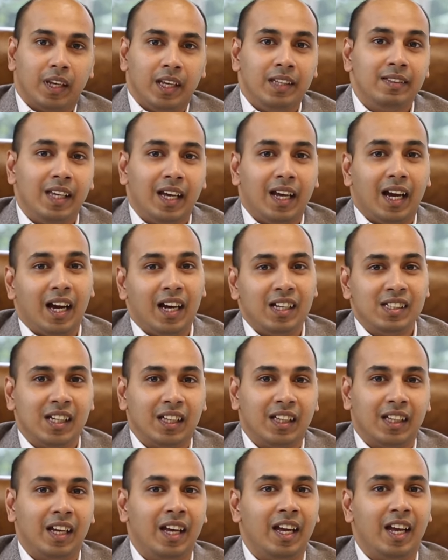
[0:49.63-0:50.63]
इसे कहा
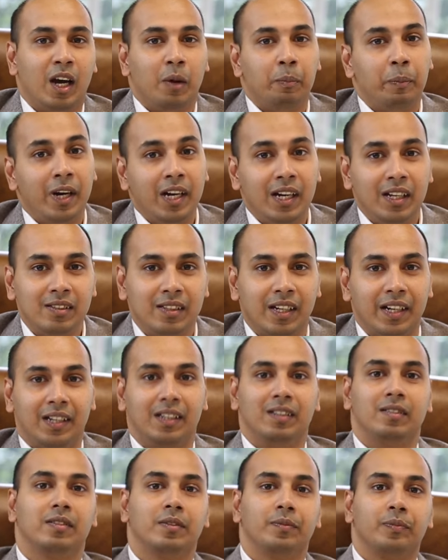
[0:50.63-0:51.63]
जाता है
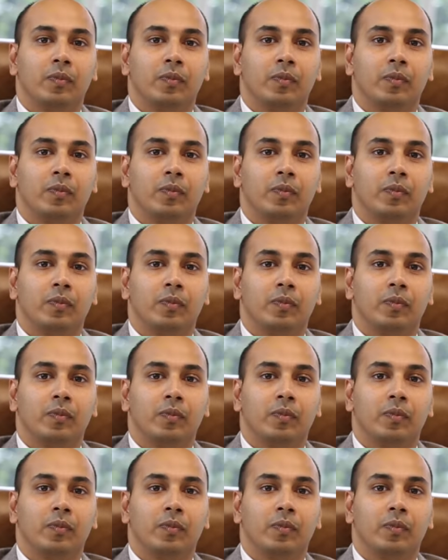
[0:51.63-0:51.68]
अपेंडिसाइटिस